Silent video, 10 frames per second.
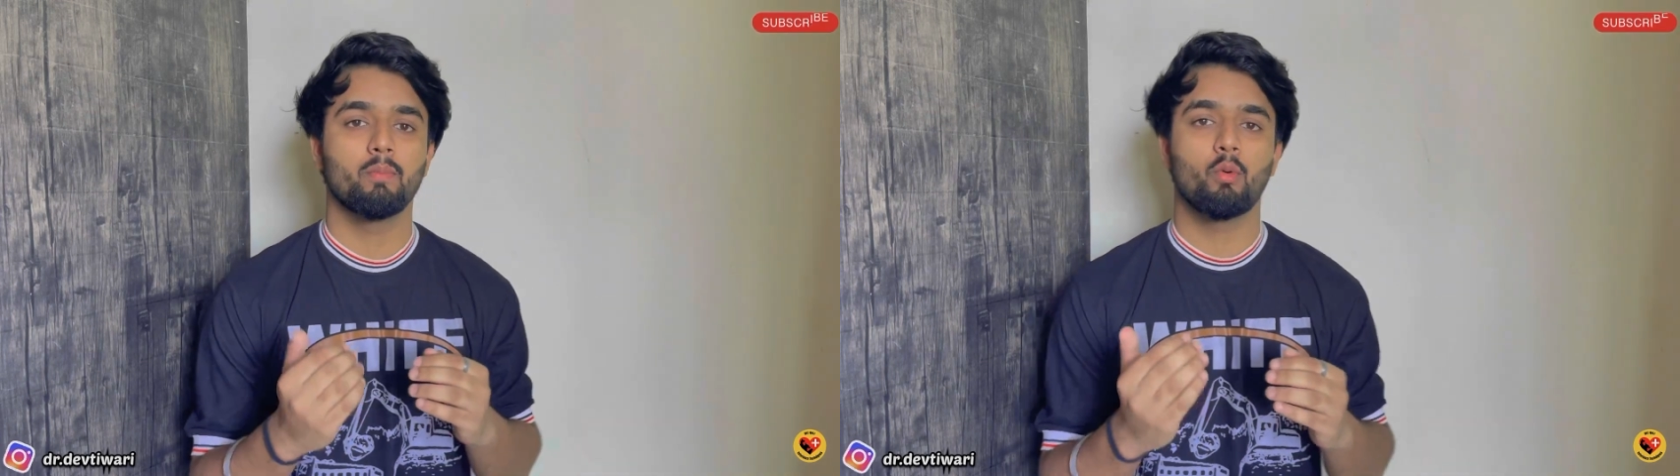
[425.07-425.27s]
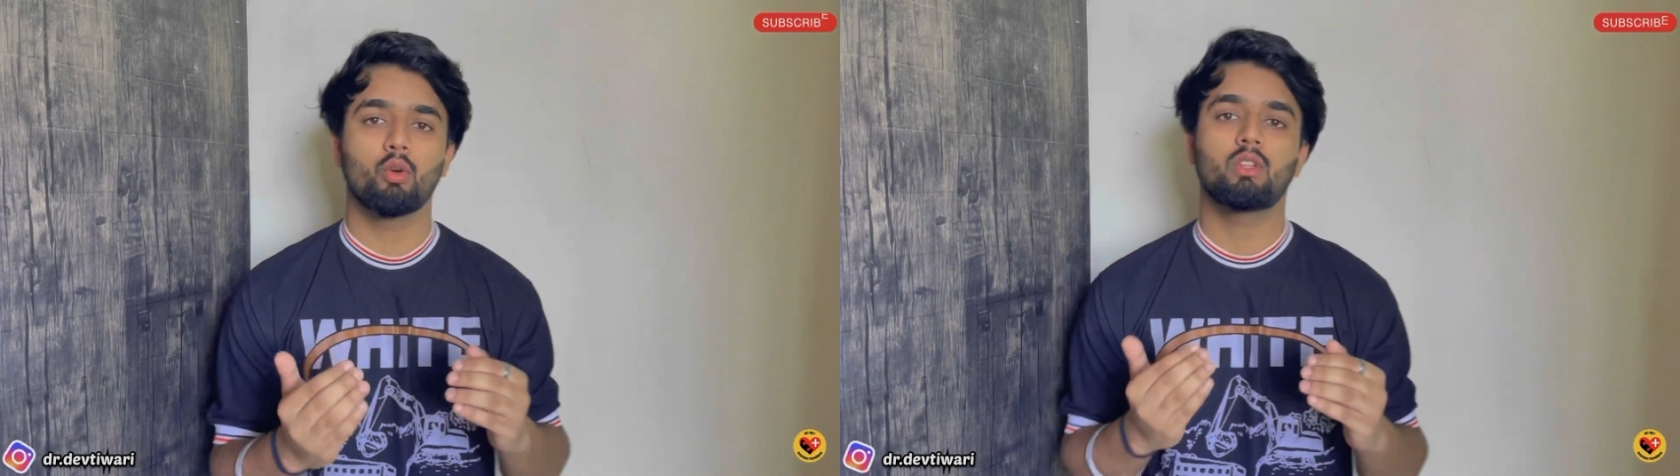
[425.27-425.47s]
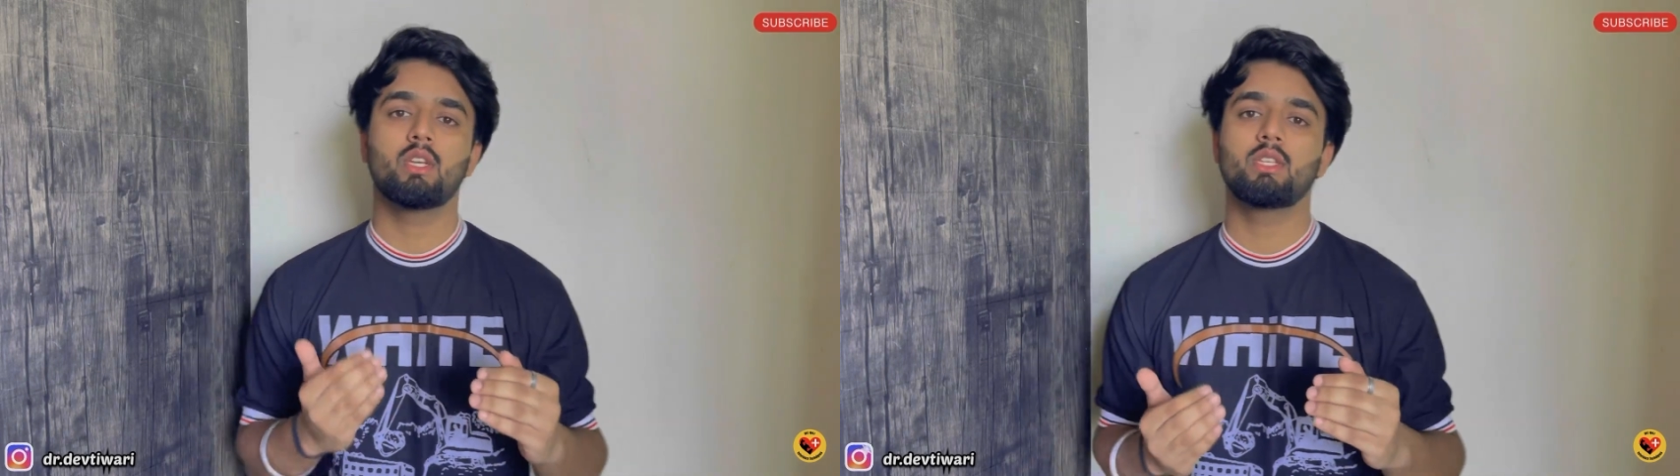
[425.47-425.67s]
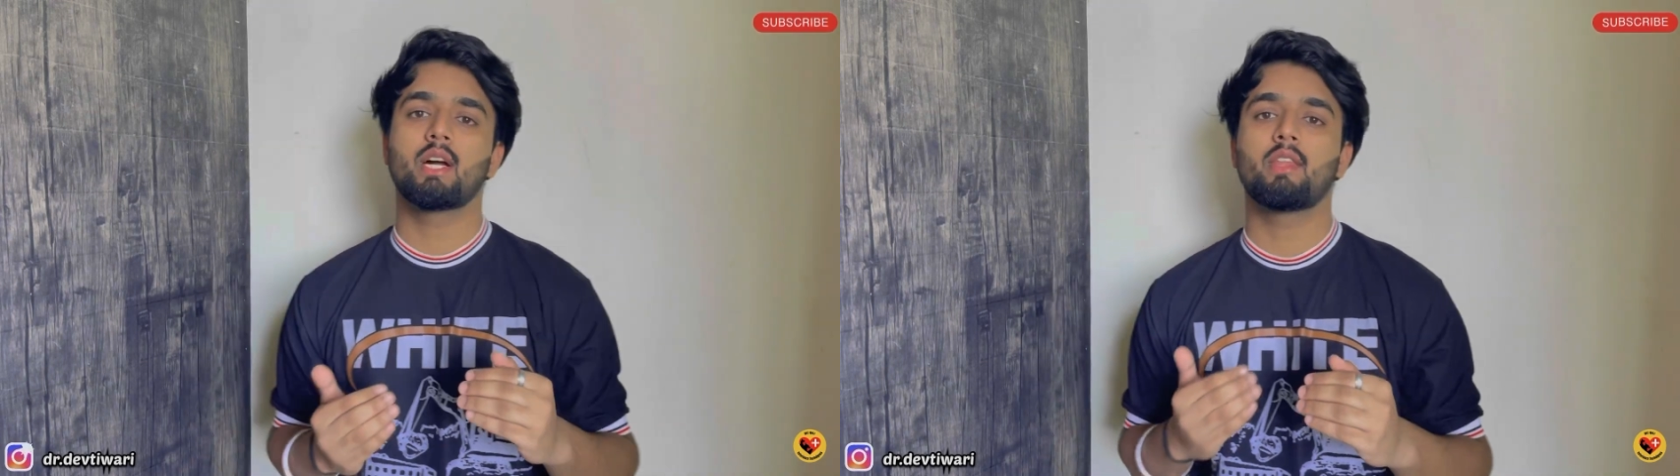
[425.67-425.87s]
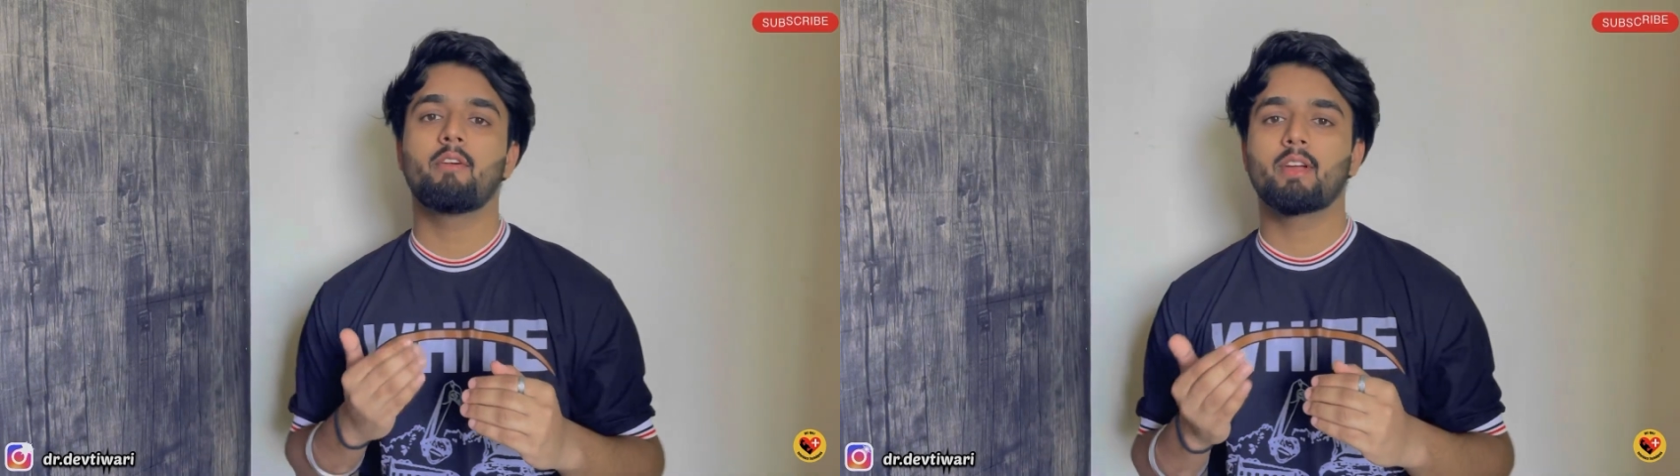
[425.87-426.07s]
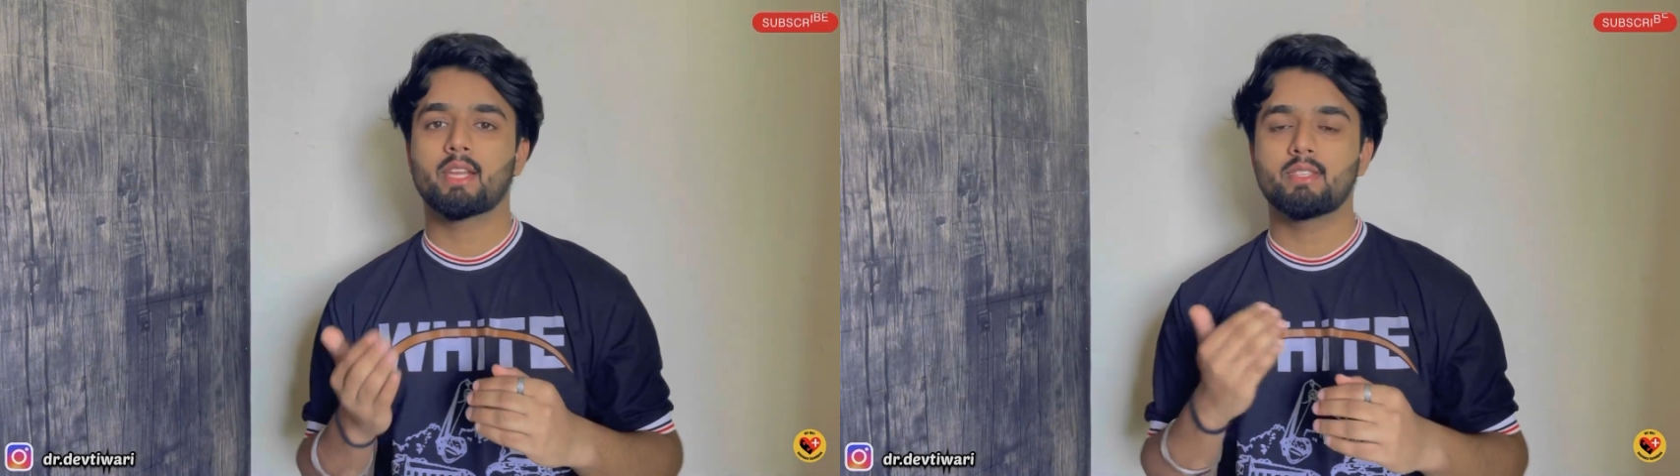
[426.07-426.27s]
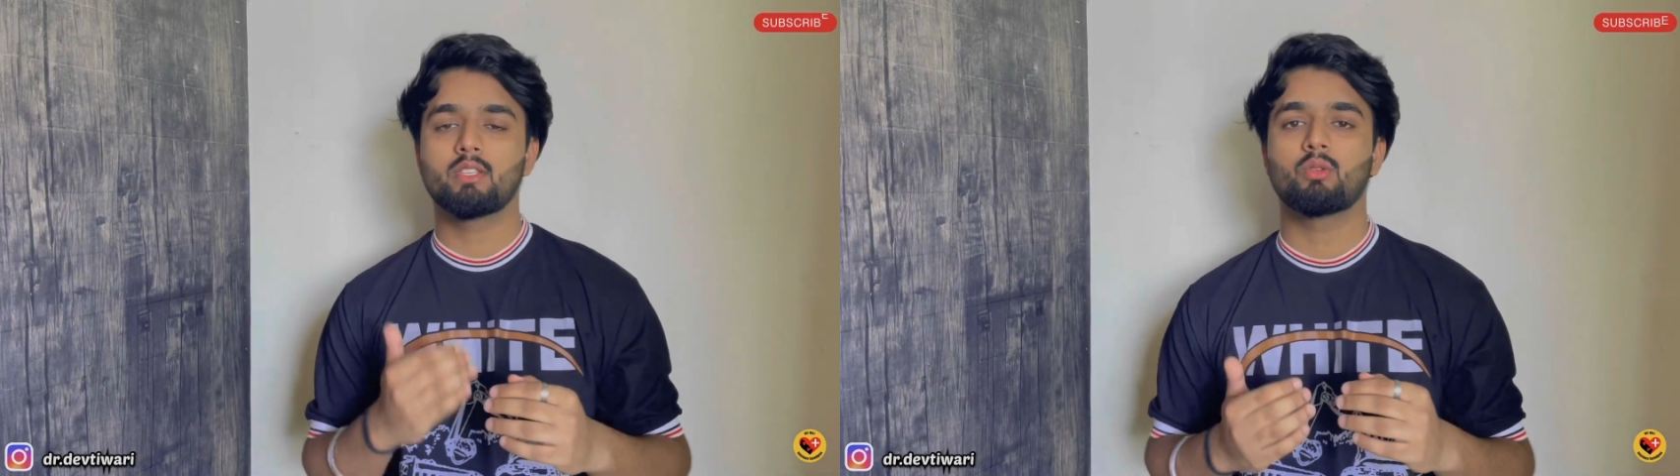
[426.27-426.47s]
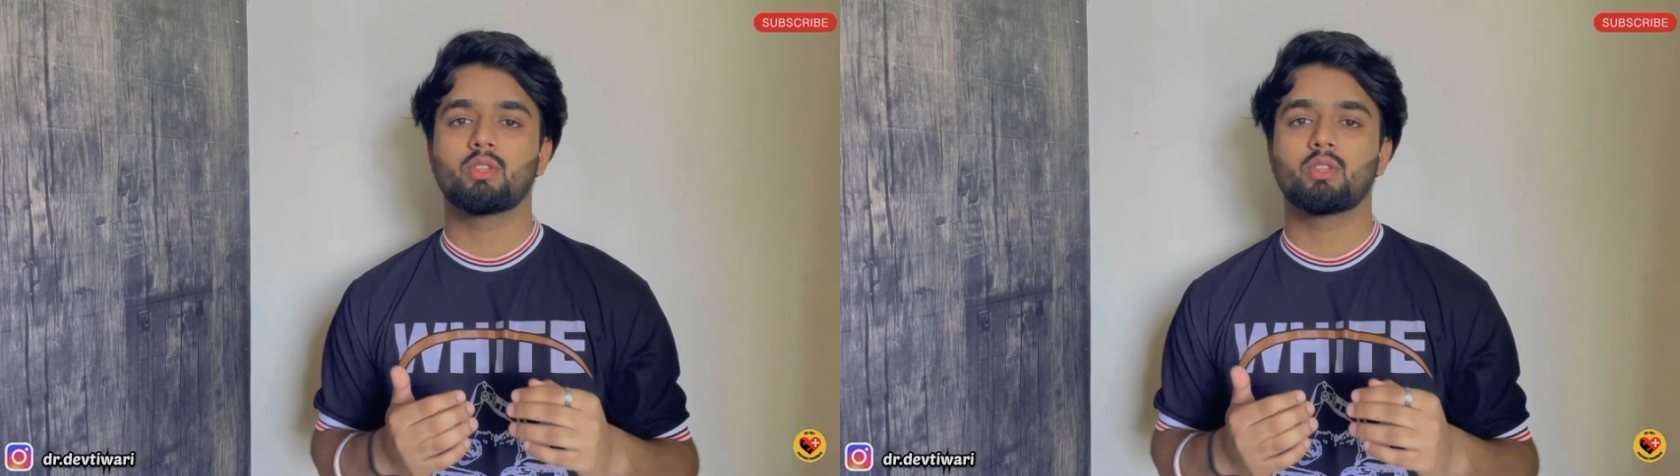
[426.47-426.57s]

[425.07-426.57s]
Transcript: बहुत ही ज़्यादा वैकेंसीज